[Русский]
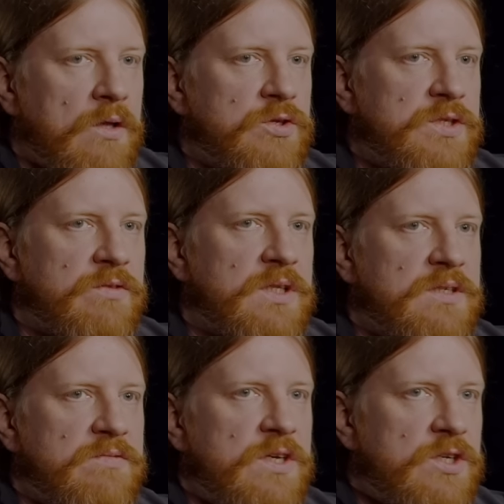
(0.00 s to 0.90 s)
То есть вот
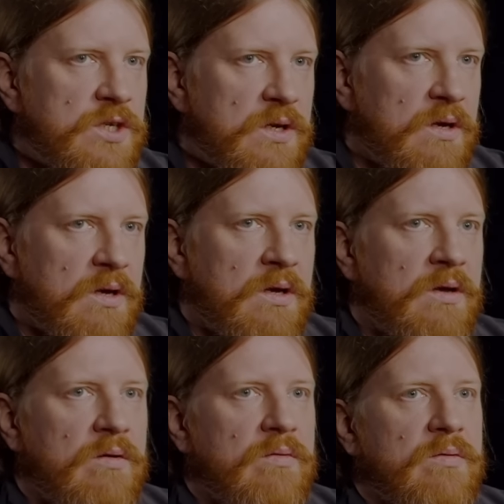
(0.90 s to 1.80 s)
эти вещи, э,
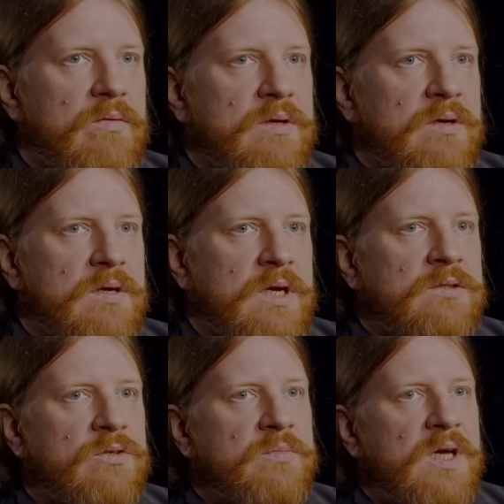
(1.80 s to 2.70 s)
к
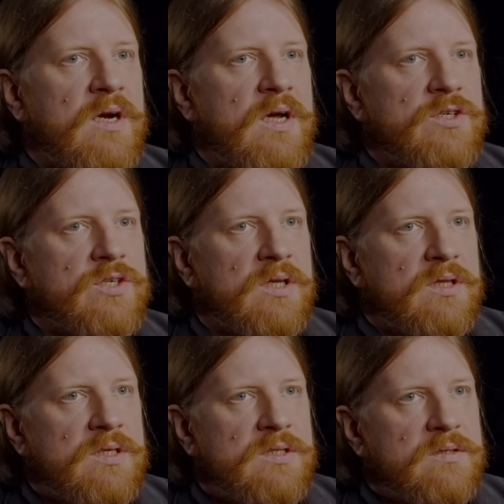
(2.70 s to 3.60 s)
которым я раньше
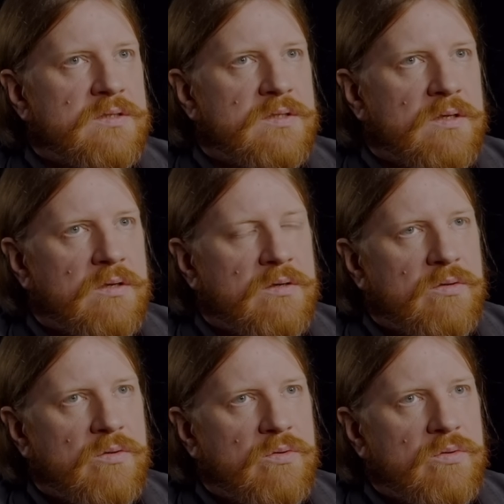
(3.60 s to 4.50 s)

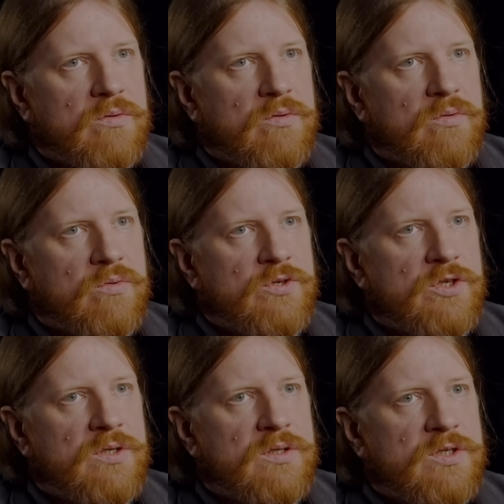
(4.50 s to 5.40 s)
относился
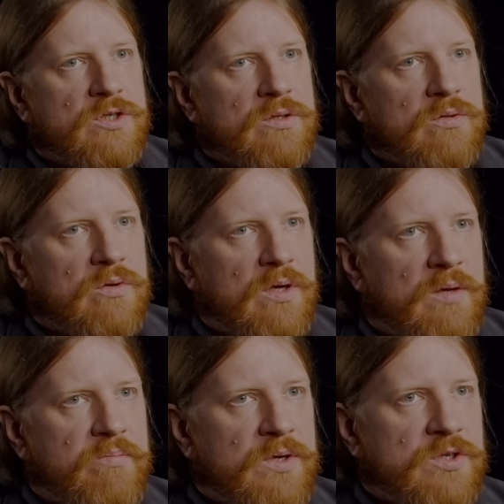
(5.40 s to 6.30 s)
очень тяжело
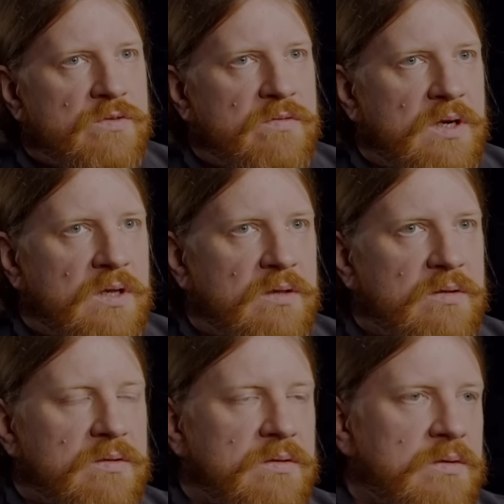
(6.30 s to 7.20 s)
и
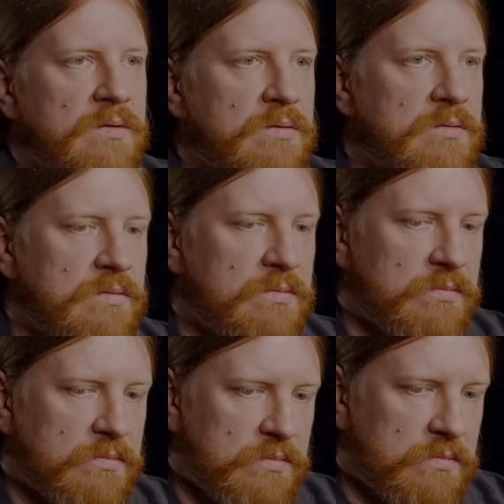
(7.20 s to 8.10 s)
переживал э,
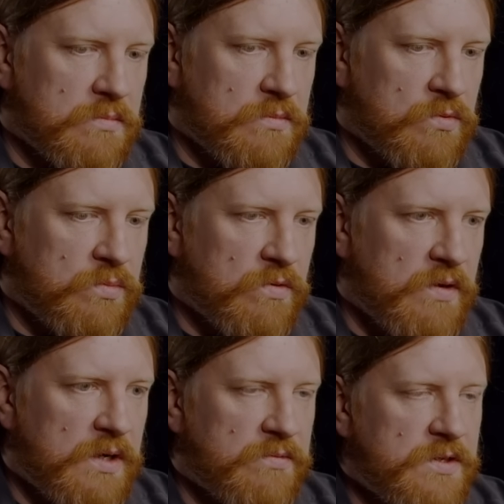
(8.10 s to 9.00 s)
ну,
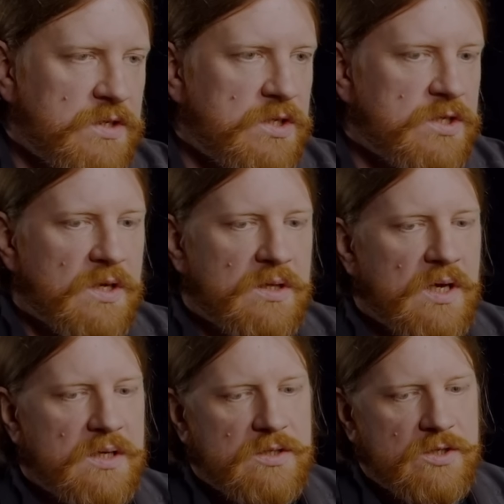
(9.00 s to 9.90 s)
буквально физически,
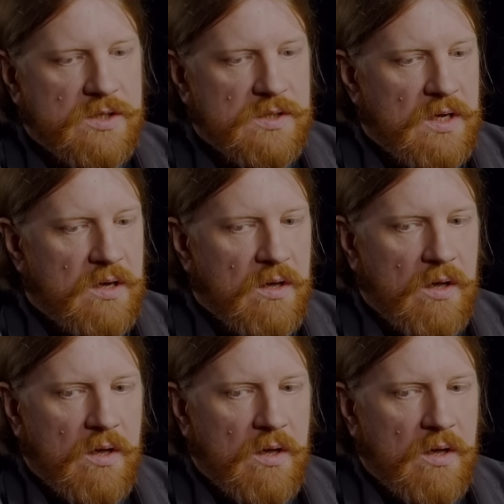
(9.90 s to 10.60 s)
да, сейчас я